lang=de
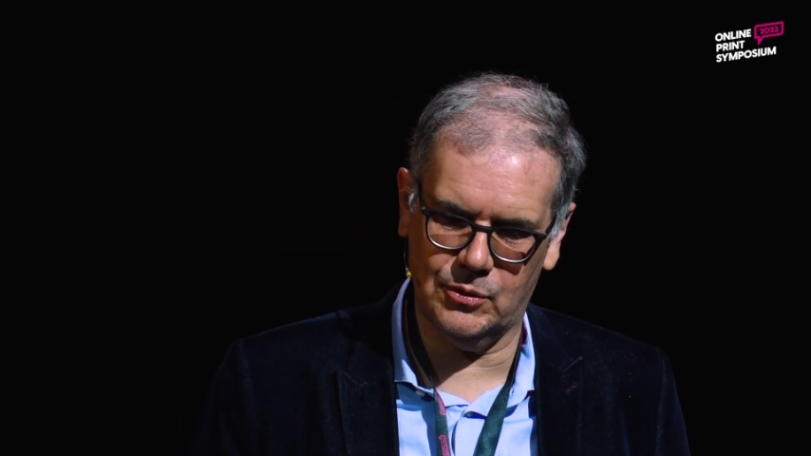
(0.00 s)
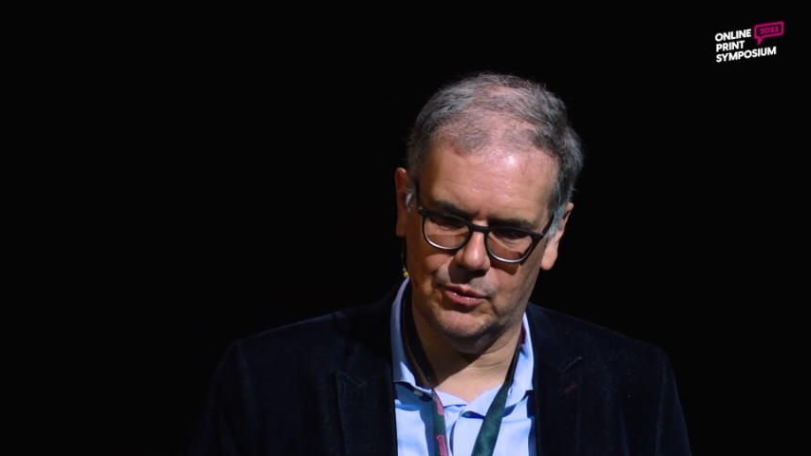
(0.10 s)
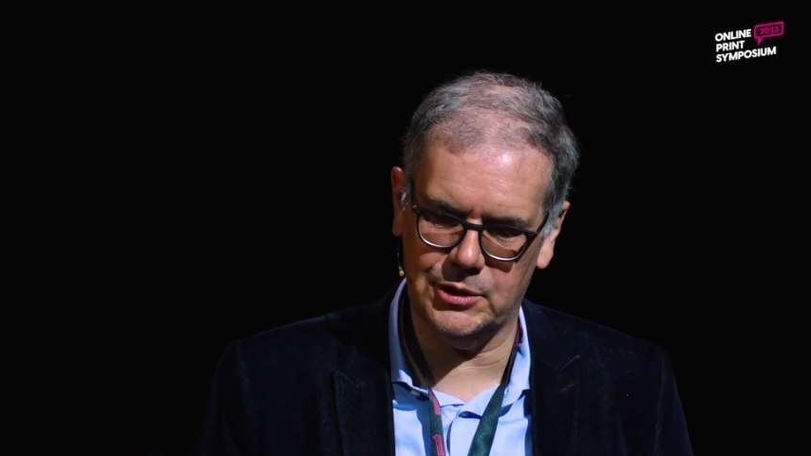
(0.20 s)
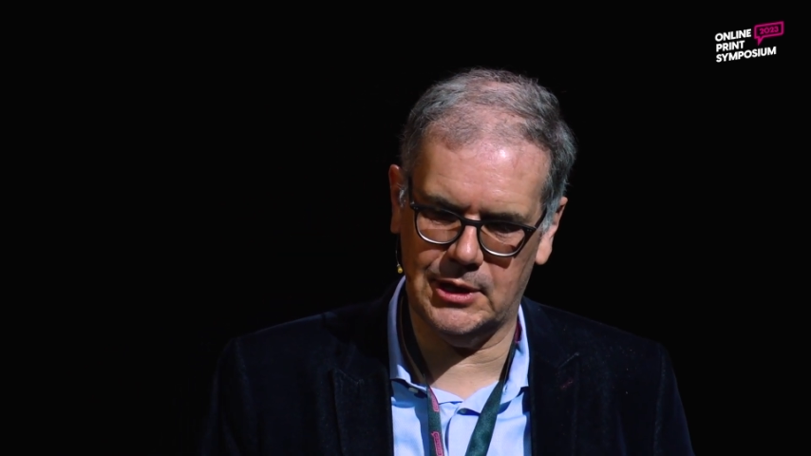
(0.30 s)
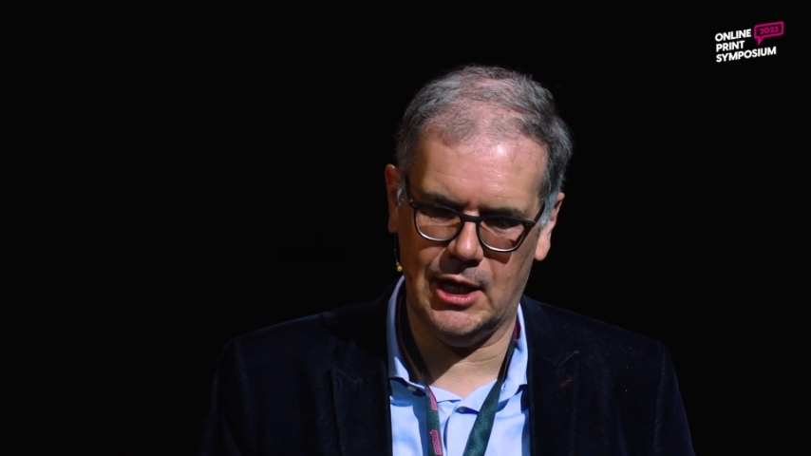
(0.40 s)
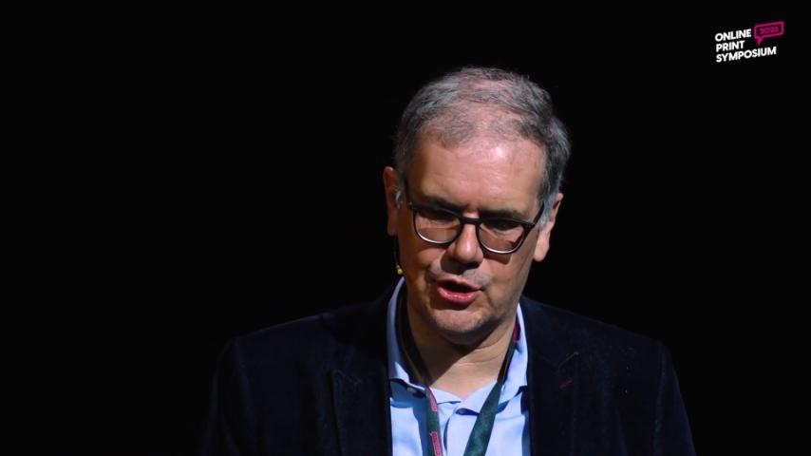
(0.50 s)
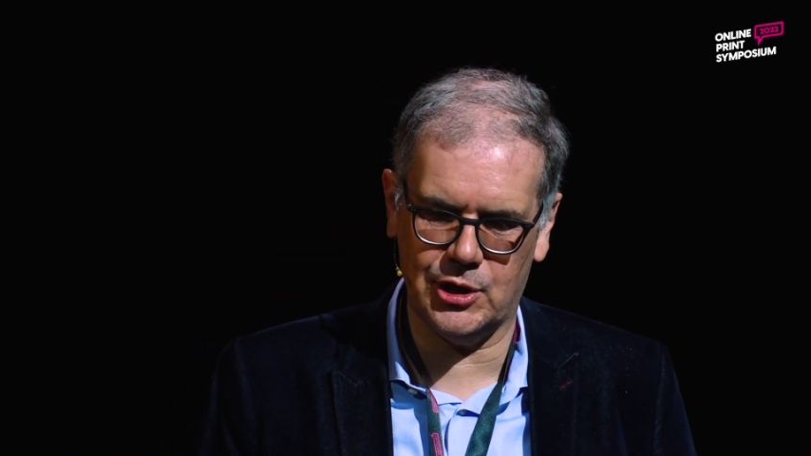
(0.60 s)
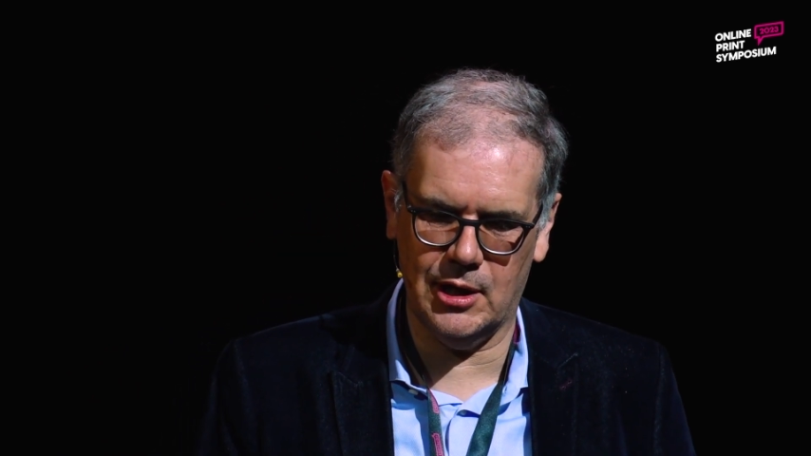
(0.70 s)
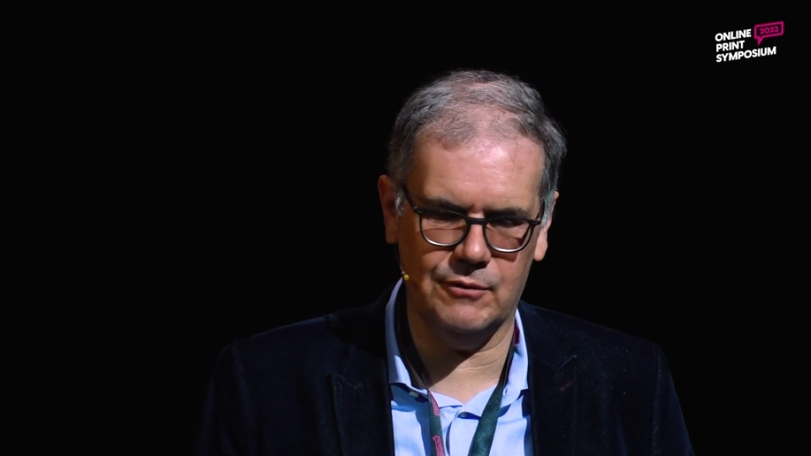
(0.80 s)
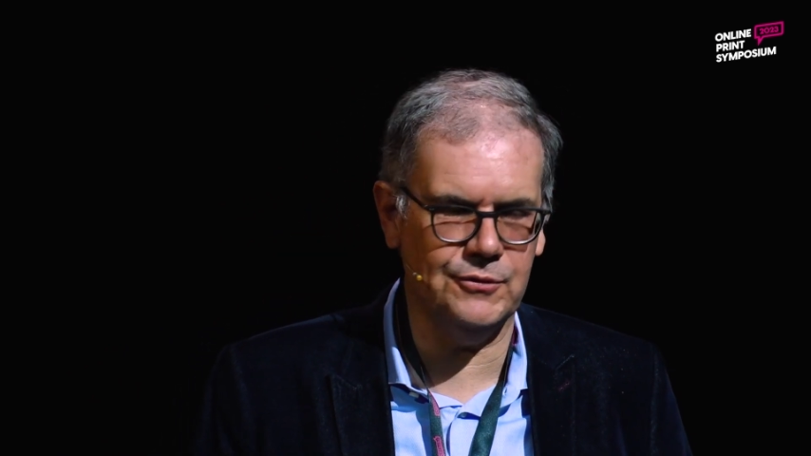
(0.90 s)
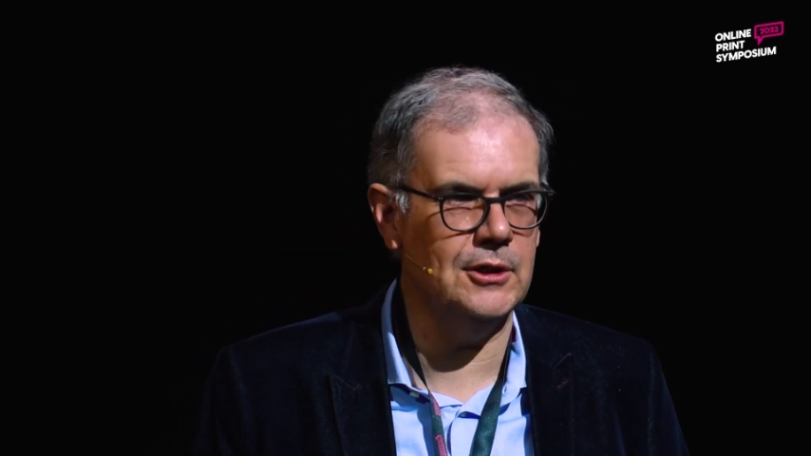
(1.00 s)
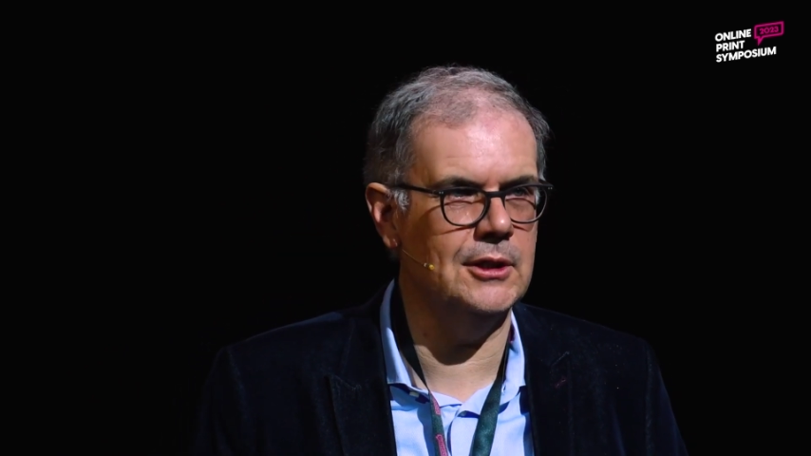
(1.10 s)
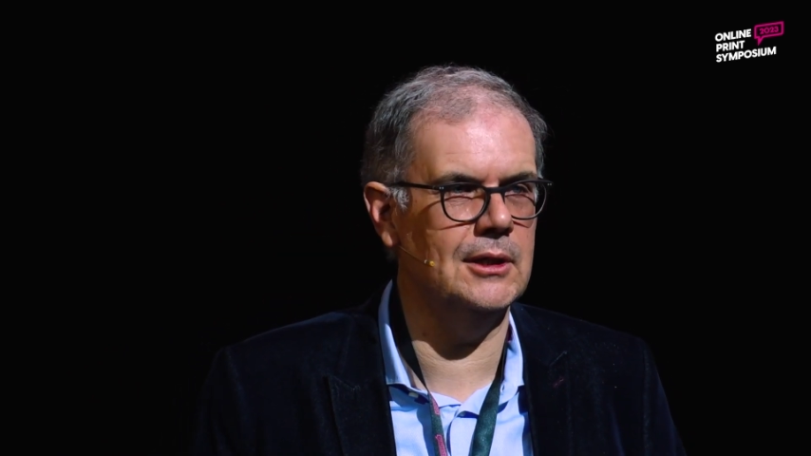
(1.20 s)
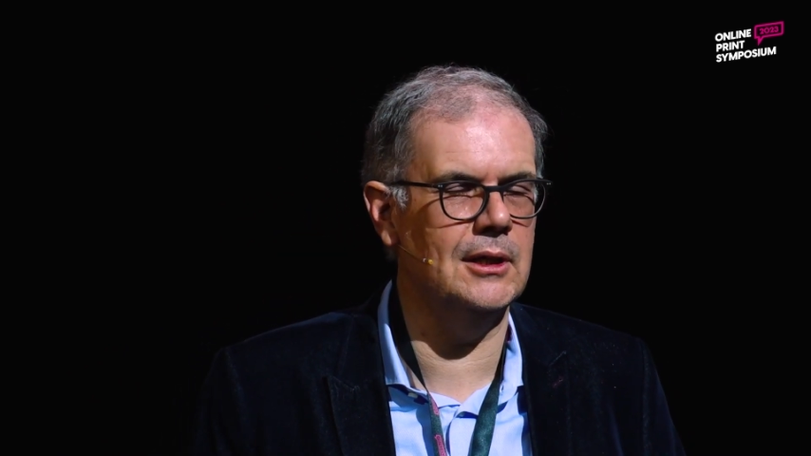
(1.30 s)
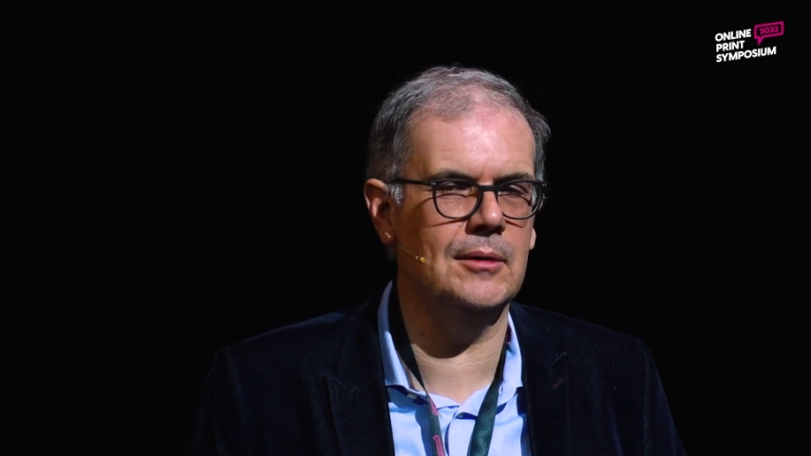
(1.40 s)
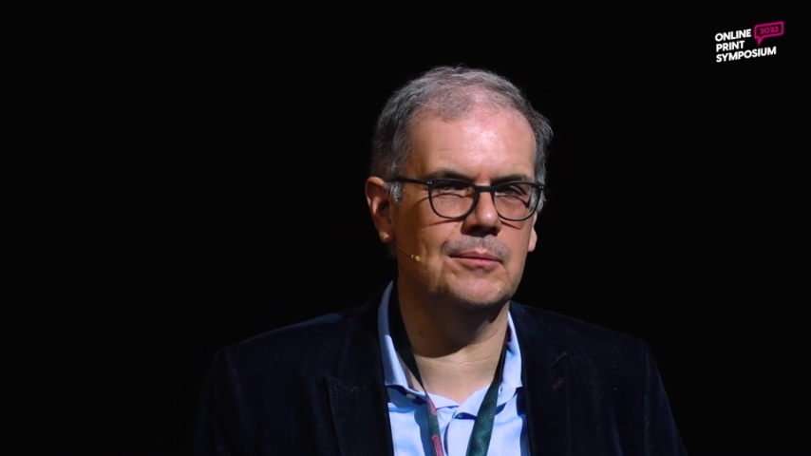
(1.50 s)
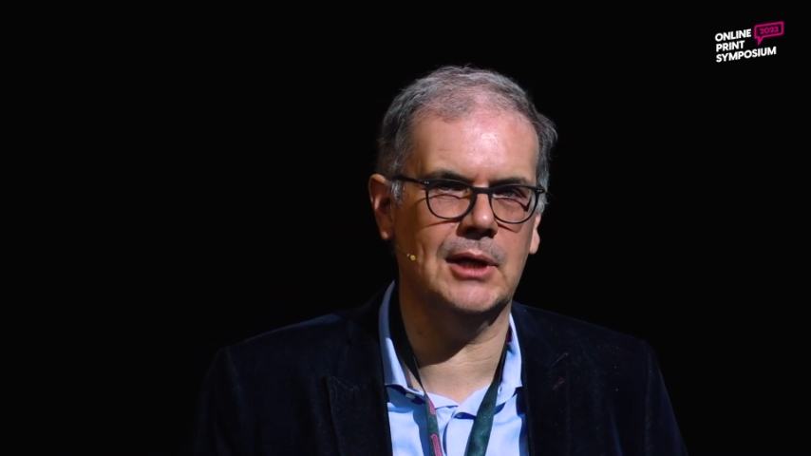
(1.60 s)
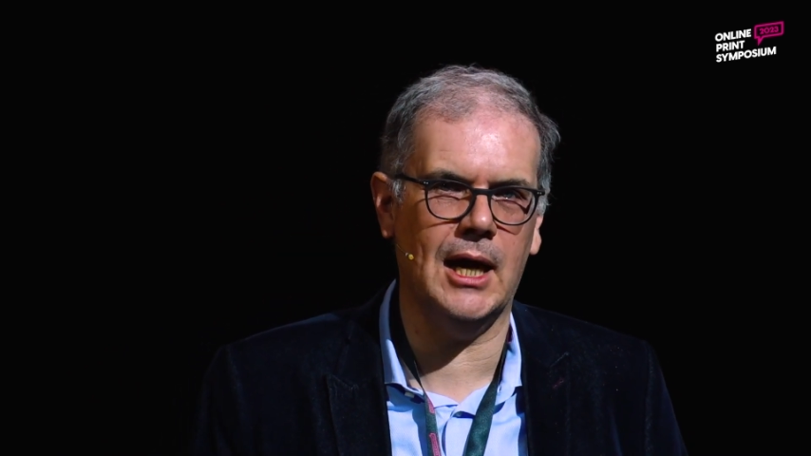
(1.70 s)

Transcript: großen Hersteller von ähm,